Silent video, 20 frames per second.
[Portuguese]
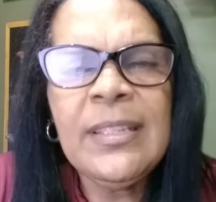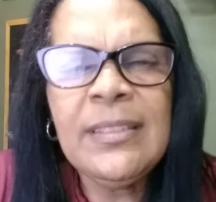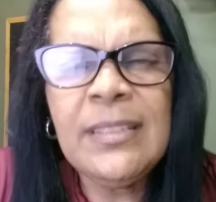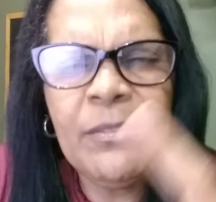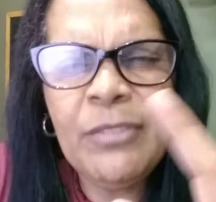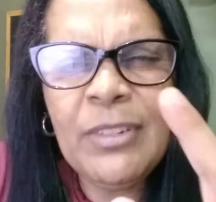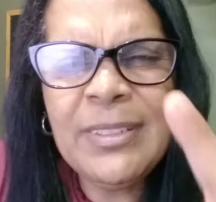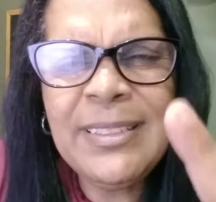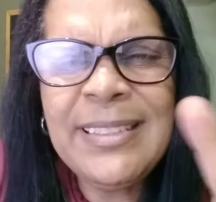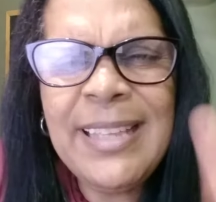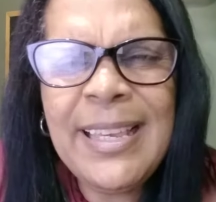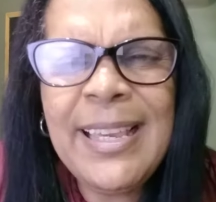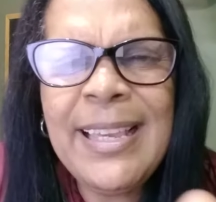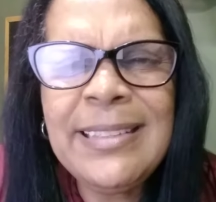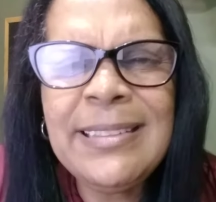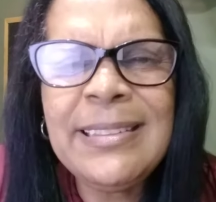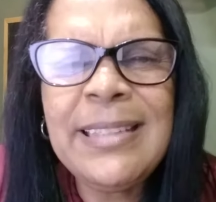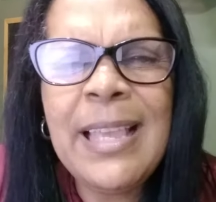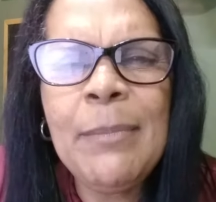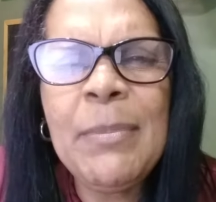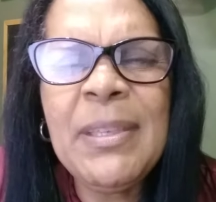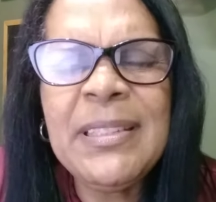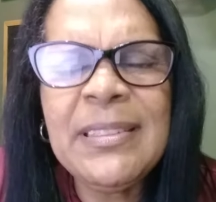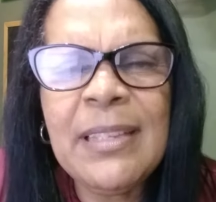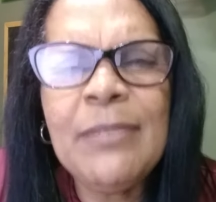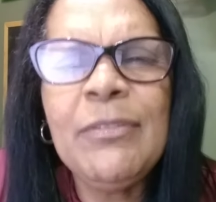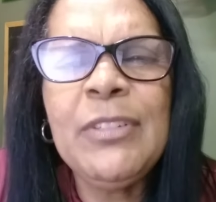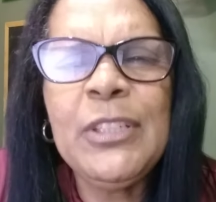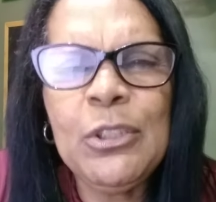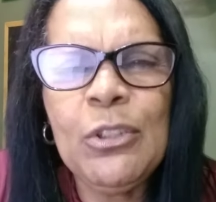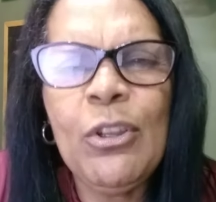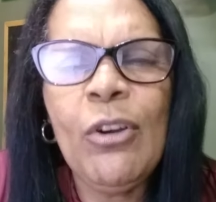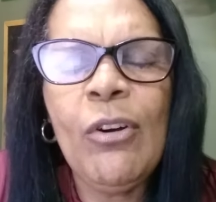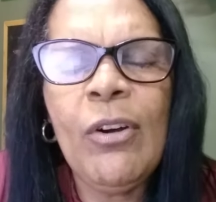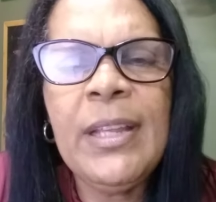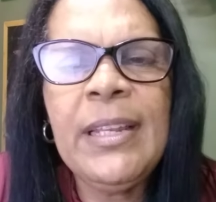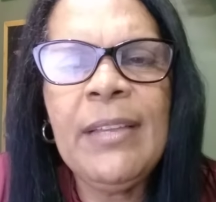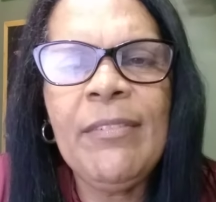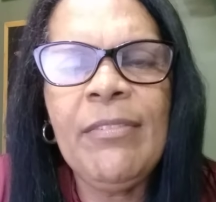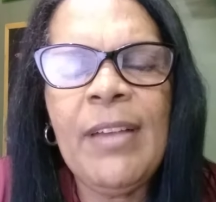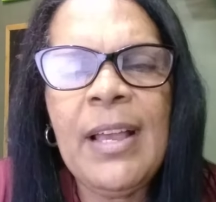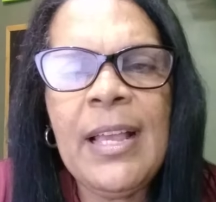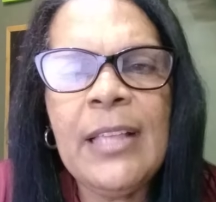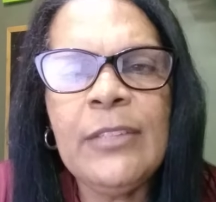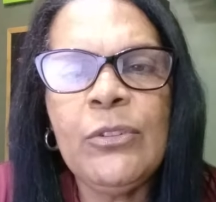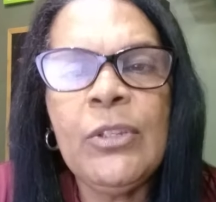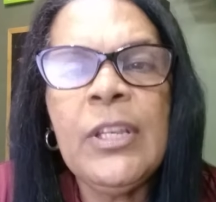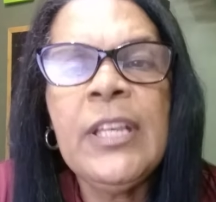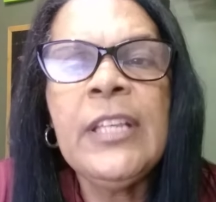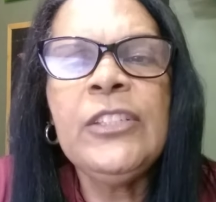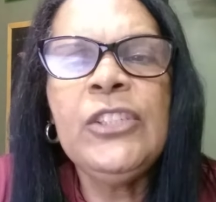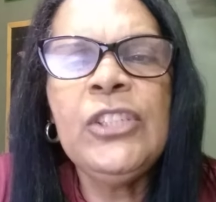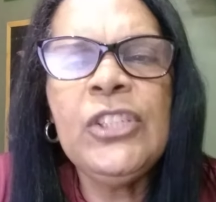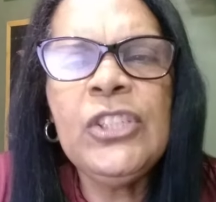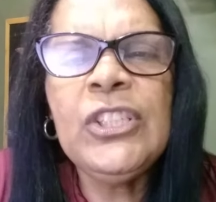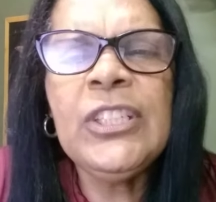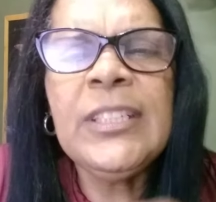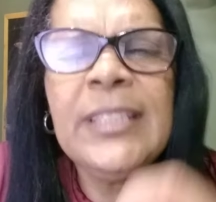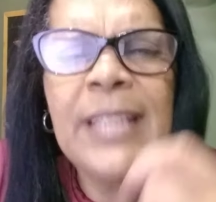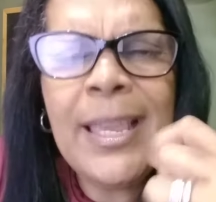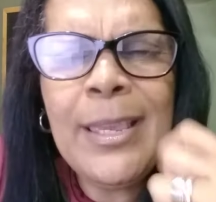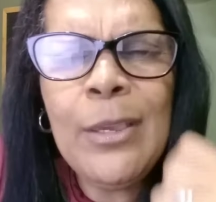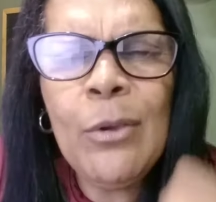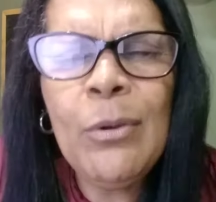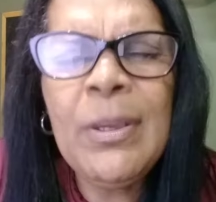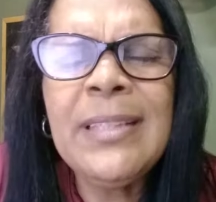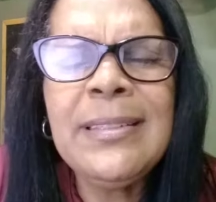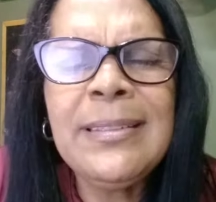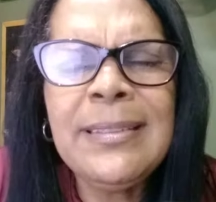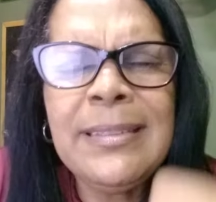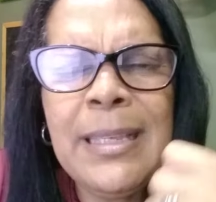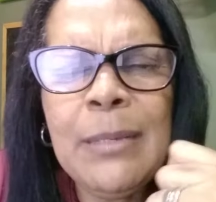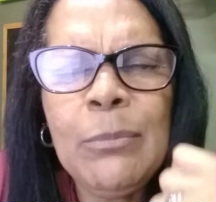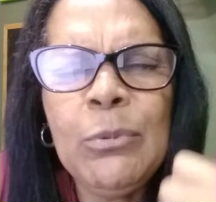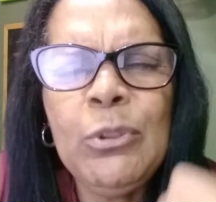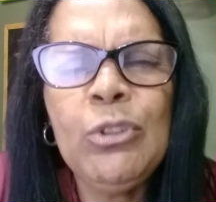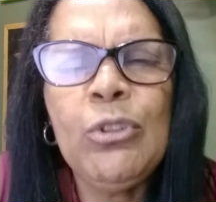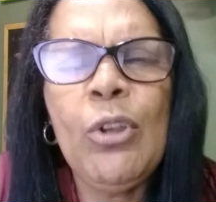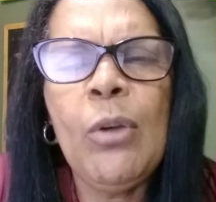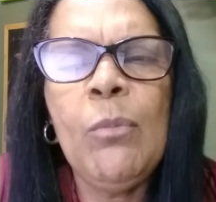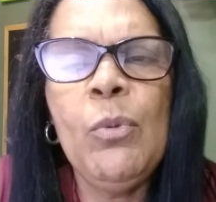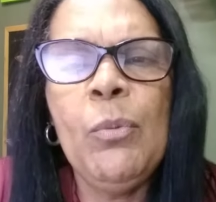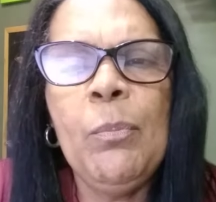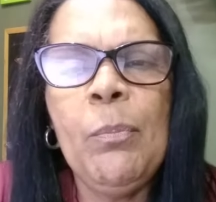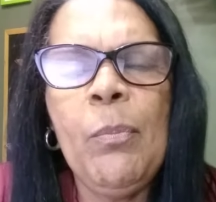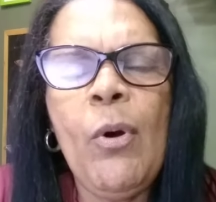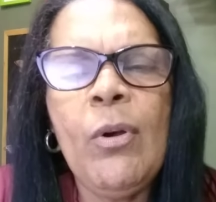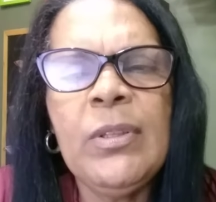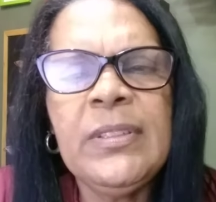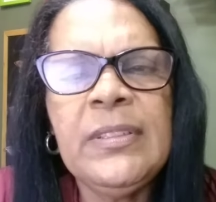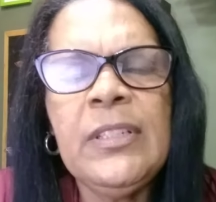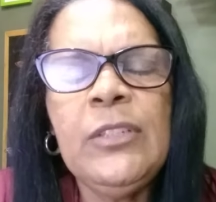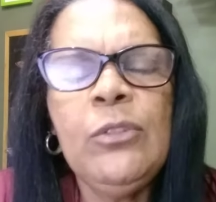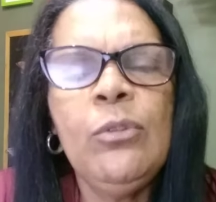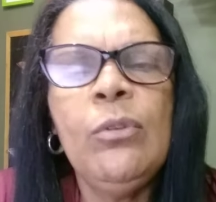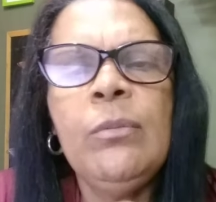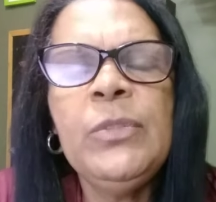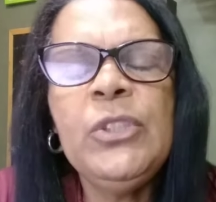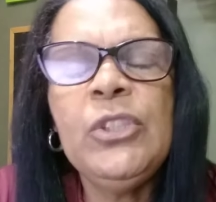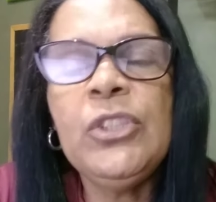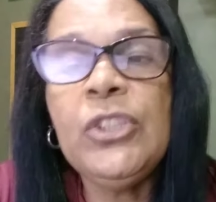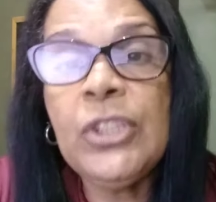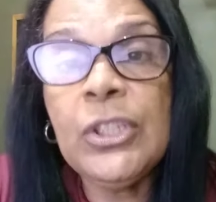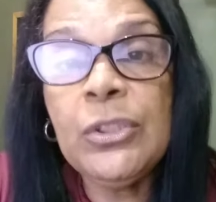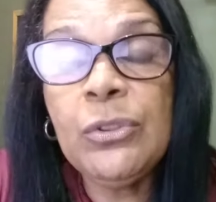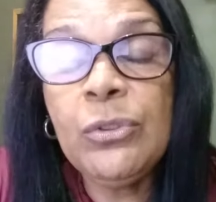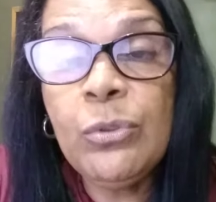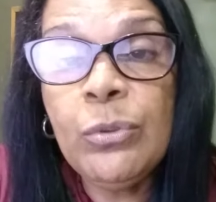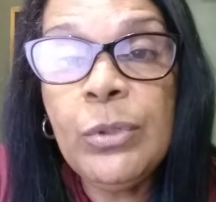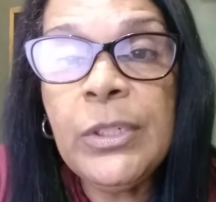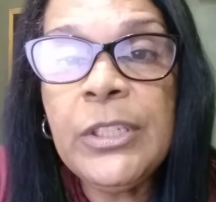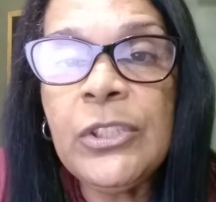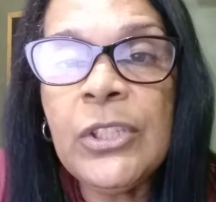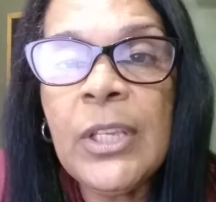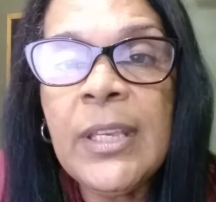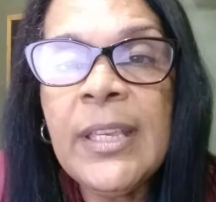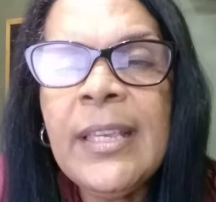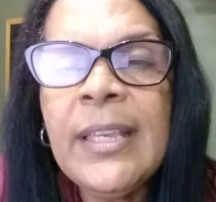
Se você recebe essa vitória, vaso, digita eu recebo, tomo posse em nome de Jesus